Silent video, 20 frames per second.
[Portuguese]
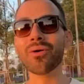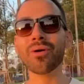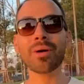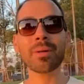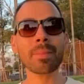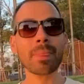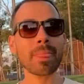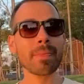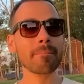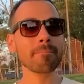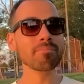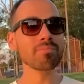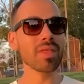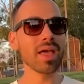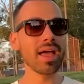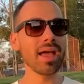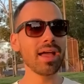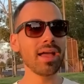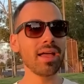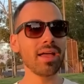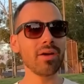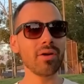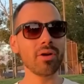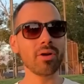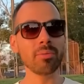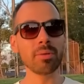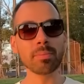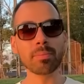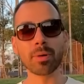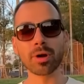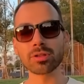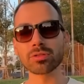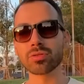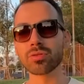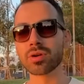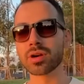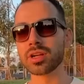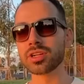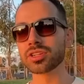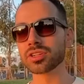não teria chegado até é, aqui. Eu, eu, me importo
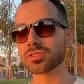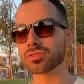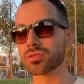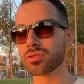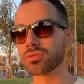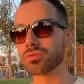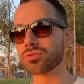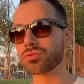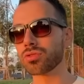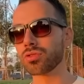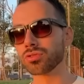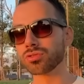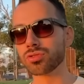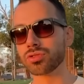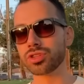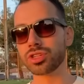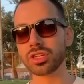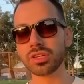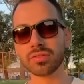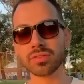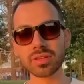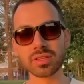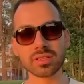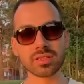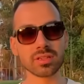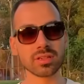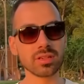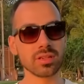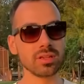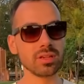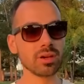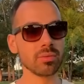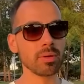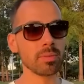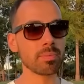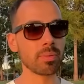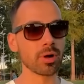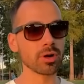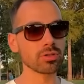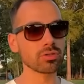com críticas construtivas e eu me
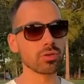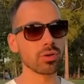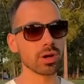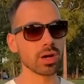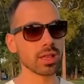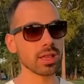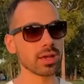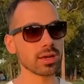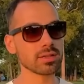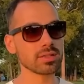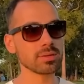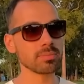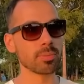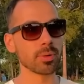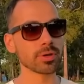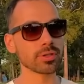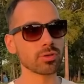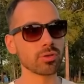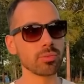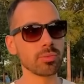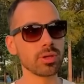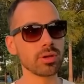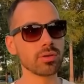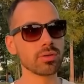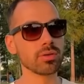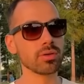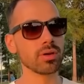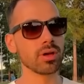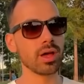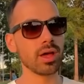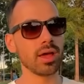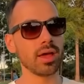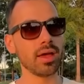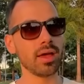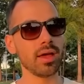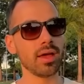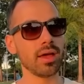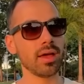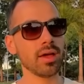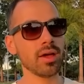importo com a galera que se importa comigo.
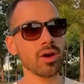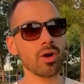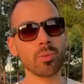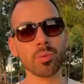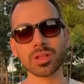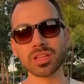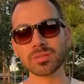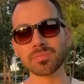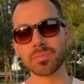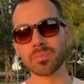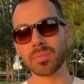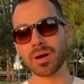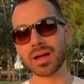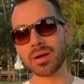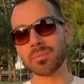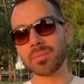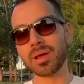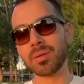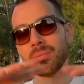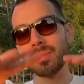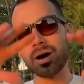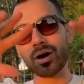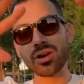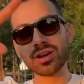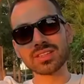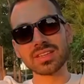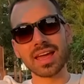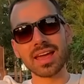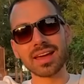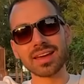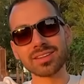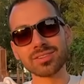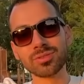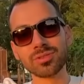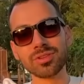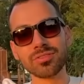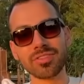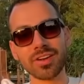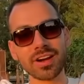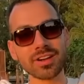É, é uma das maiores regras no
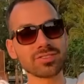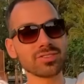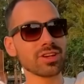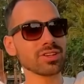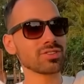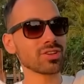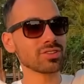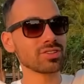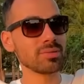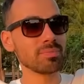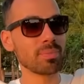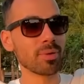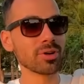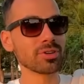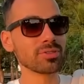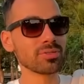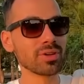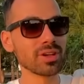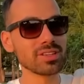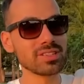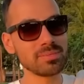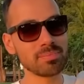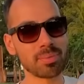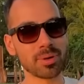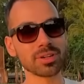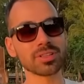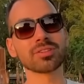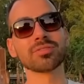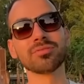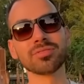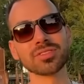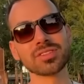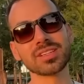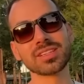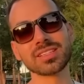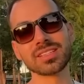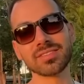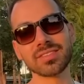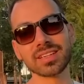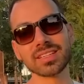universo é só se importe com quem se importa com você.
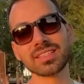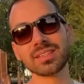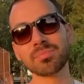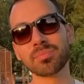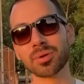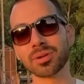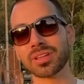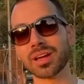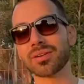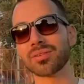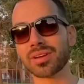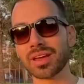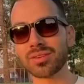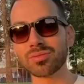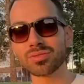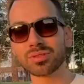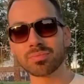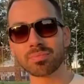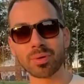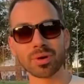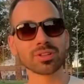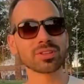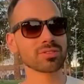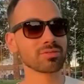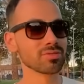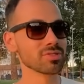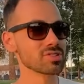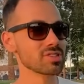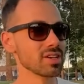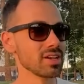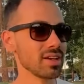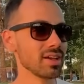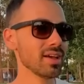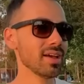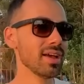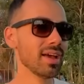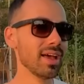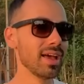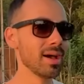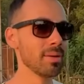Você vai se importar com quem não se importa com você.
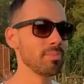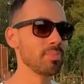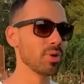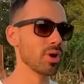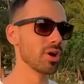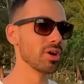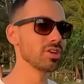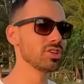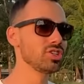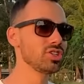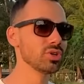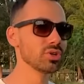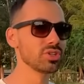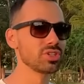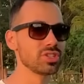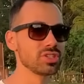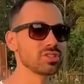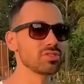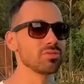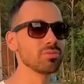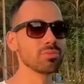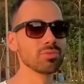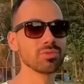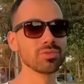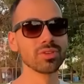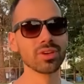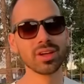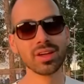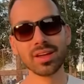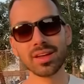É a pior idiotice do mundo.